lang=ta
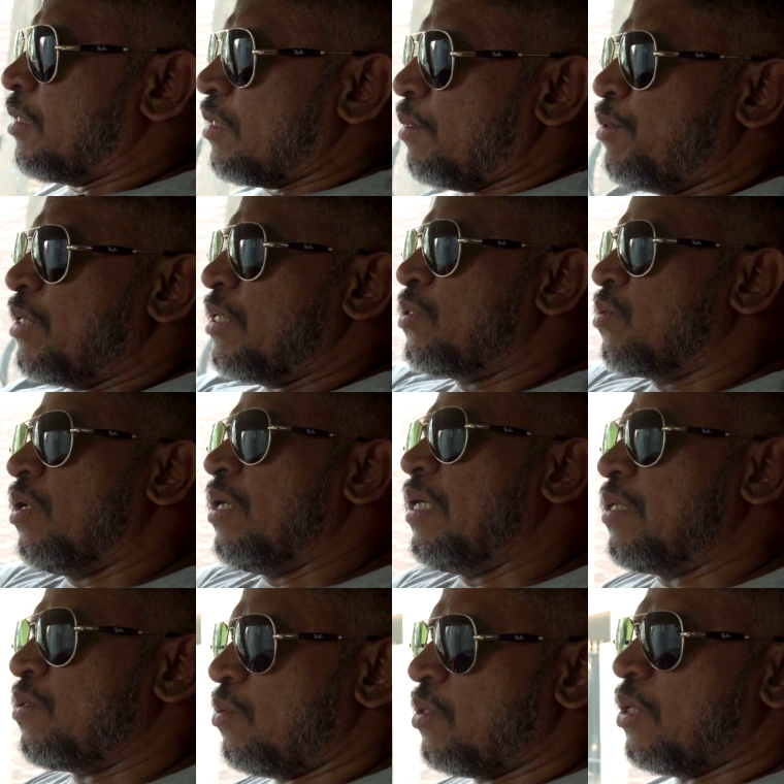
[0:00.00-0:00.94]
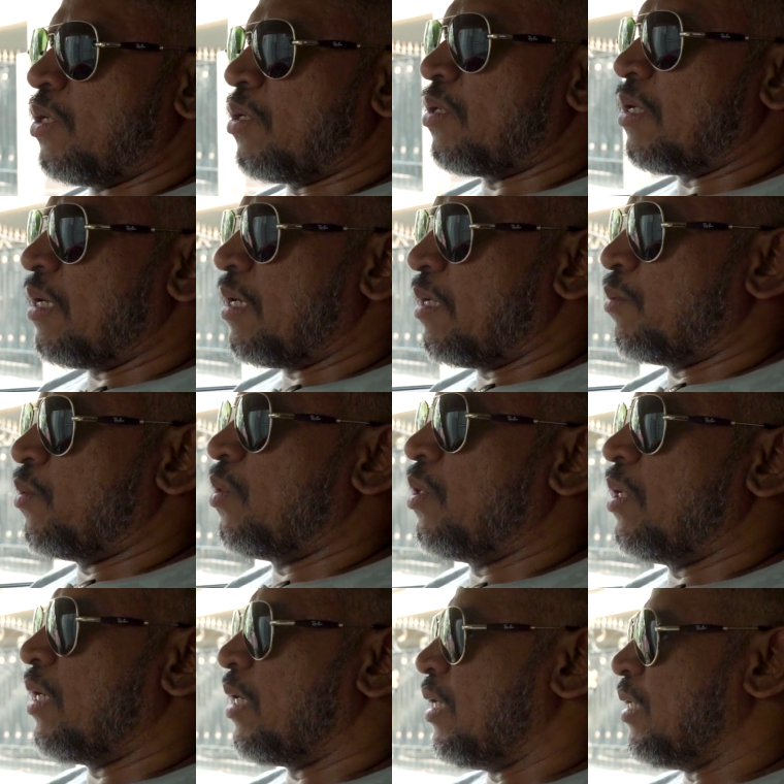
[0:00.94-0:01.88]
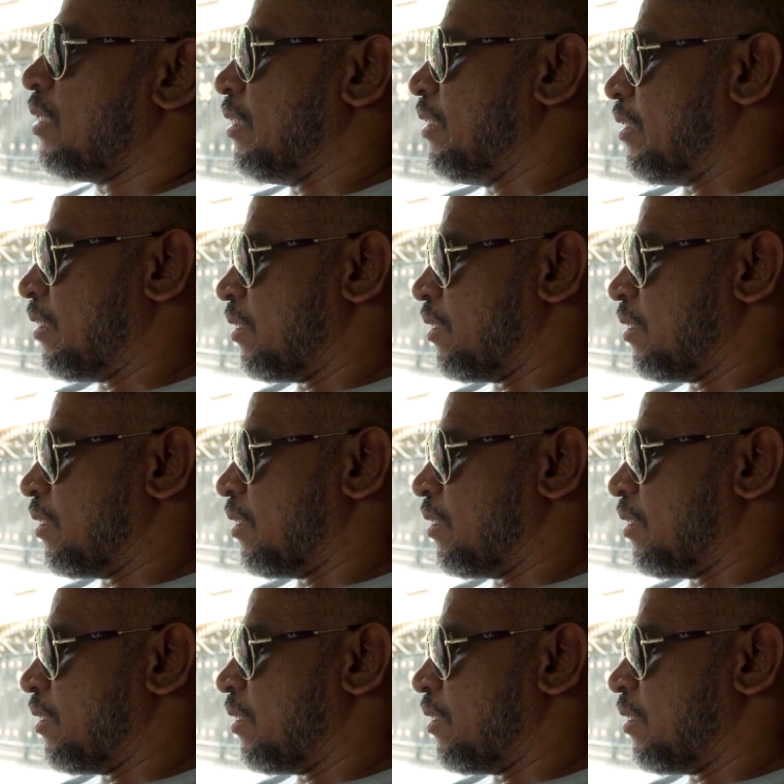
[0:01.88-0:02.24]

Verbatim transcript: அப்படின்னு சொல்லிட்டு சுற்றிட்டு இருந்தேன்னா நமக்கு ஒன்றாகாது